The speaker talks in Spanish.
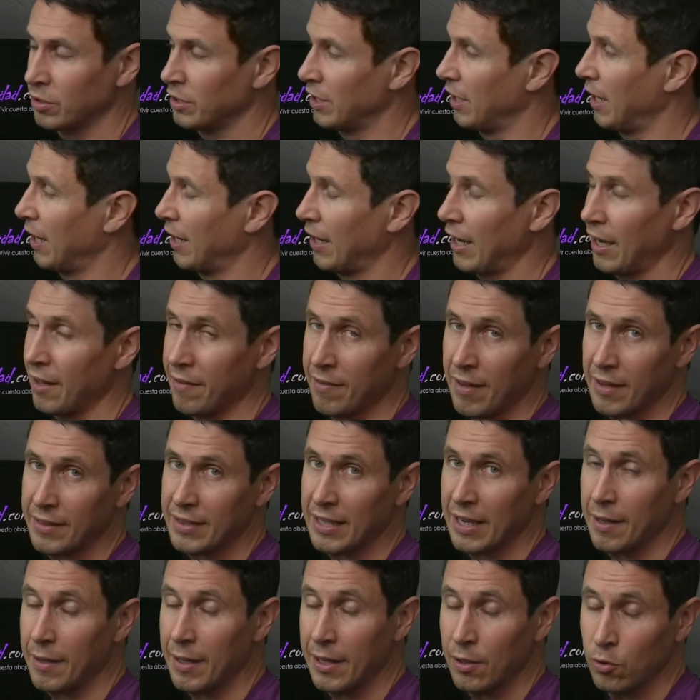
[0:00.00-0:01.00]
Se realiza
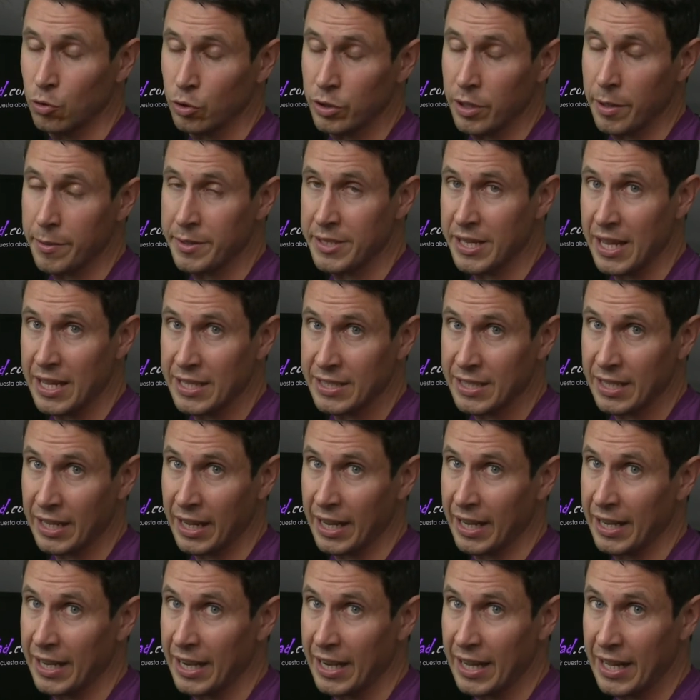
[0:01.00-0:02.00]
entre universidades de
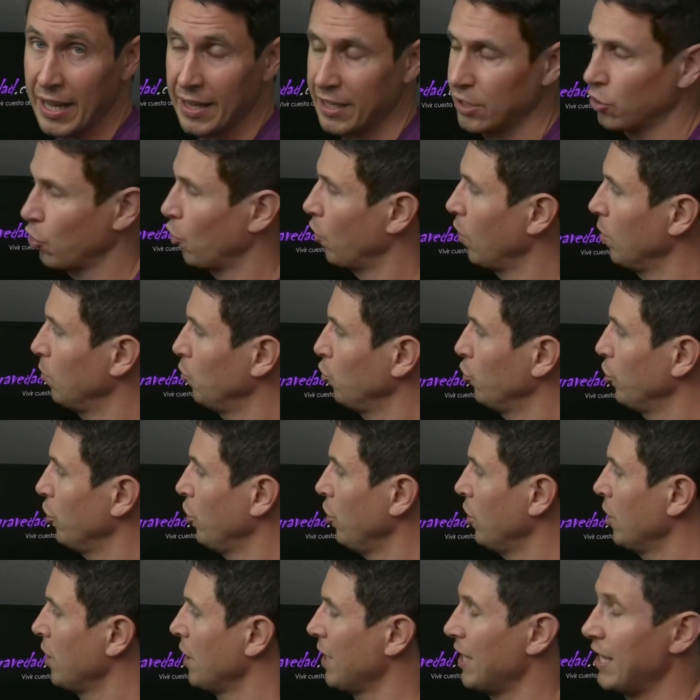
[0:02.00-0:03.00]
ingeniería de todo el
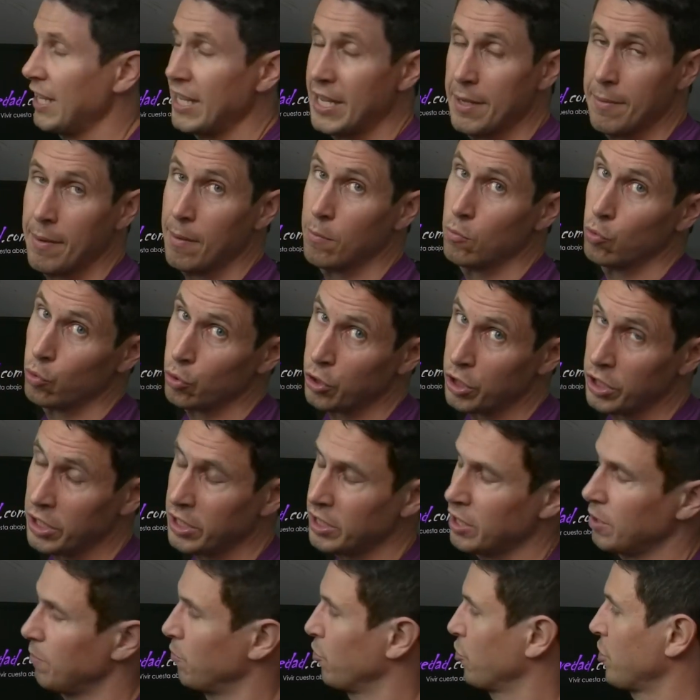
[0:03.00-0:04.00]
mundo y lleva
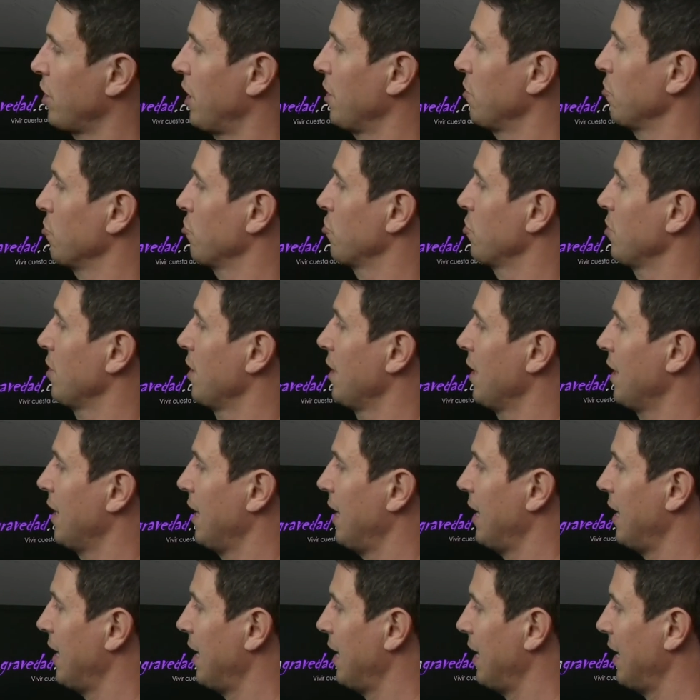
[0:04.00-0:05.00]
muchísimos años.
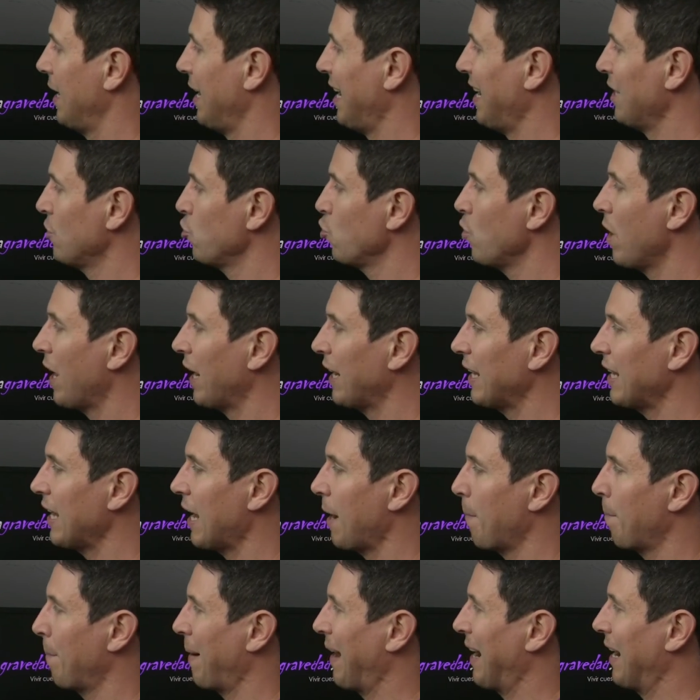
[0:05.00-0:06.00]
Eh, es una
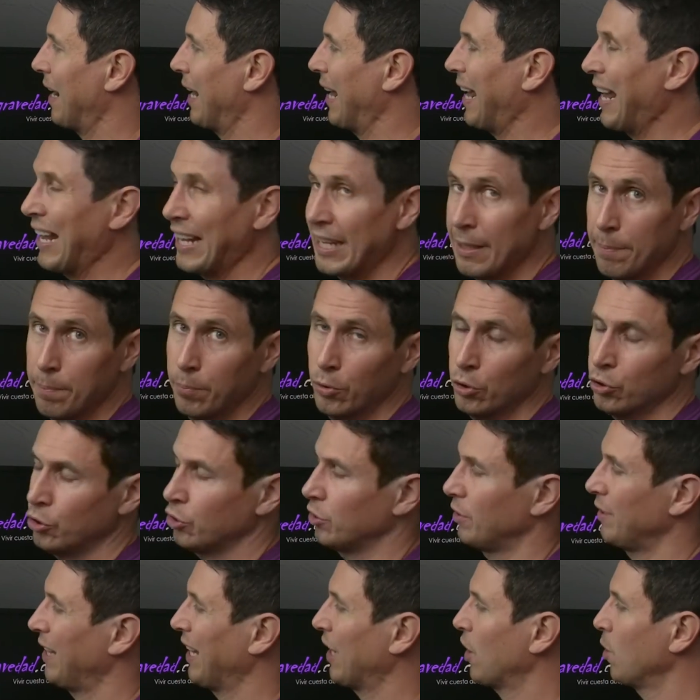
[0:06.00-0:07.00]
guía para
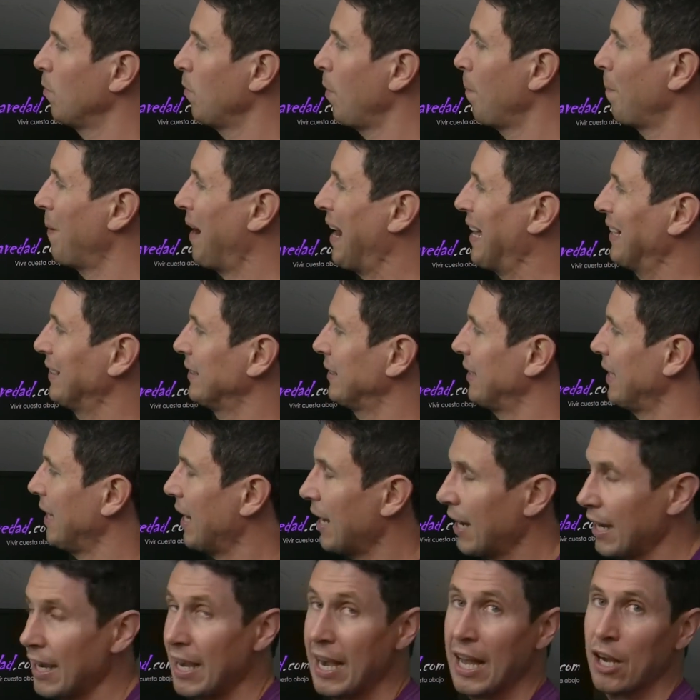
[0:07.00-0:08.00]
equipos de cómo
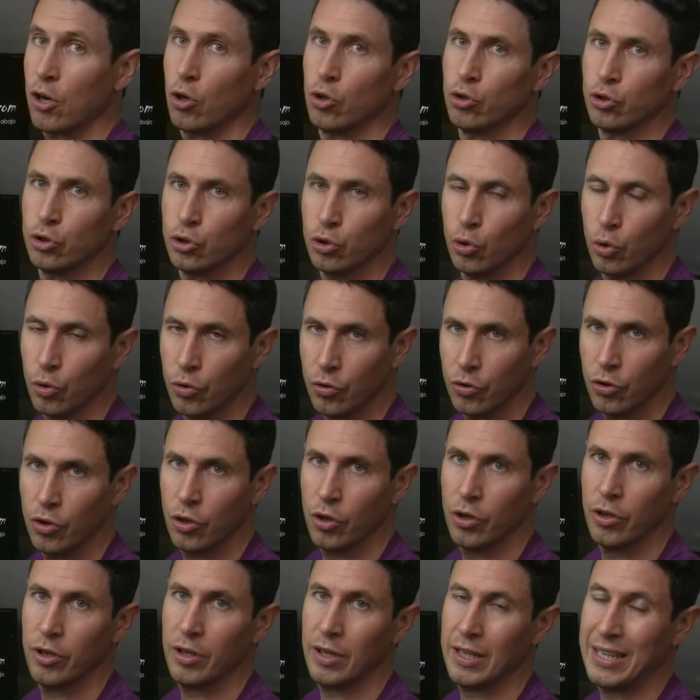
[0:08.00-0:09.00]
plantear la
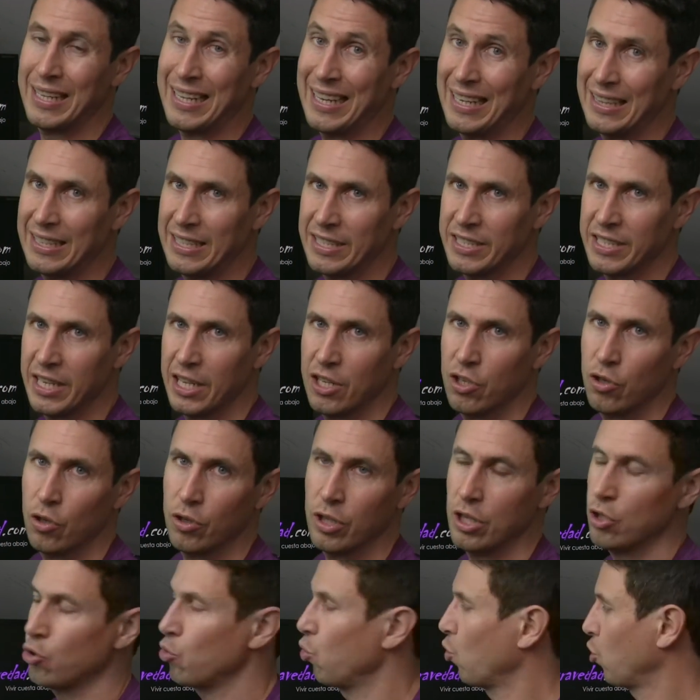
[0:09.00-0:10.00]
construcción y el
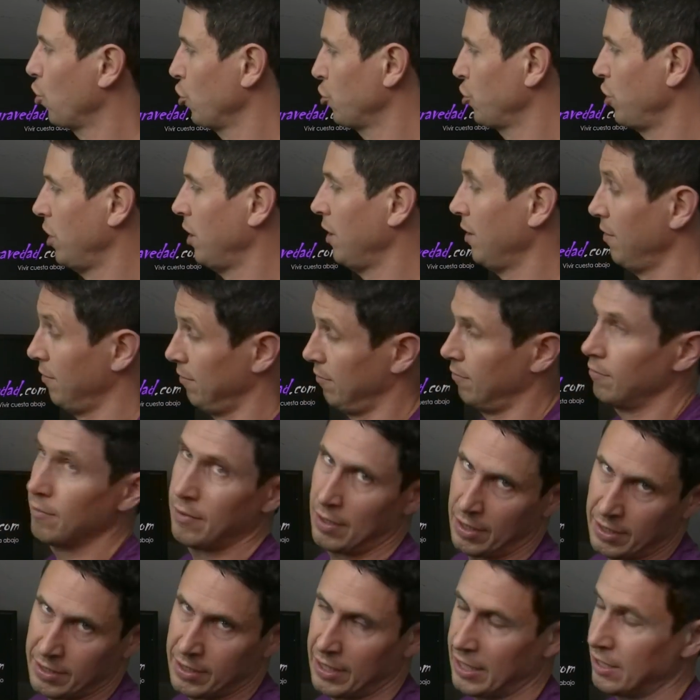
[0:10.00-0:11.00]
diseño de su coche,
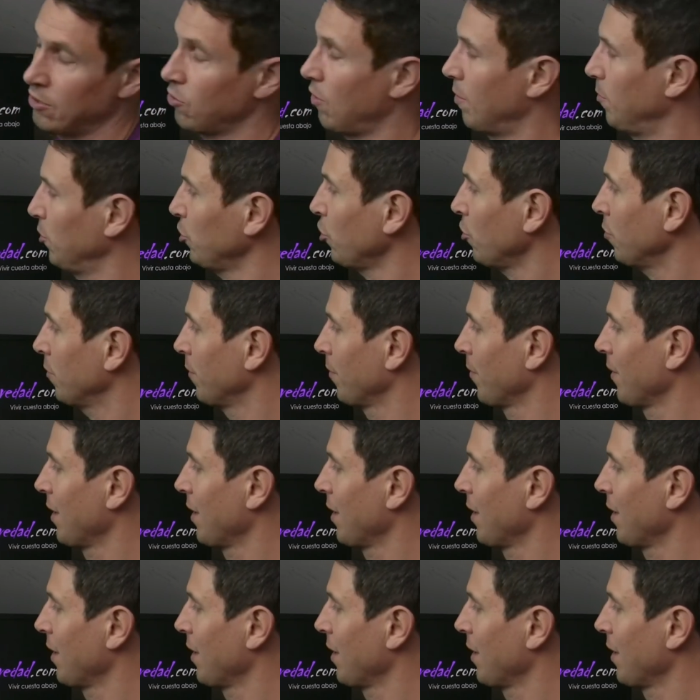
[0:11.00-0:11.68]
en este caso a motor.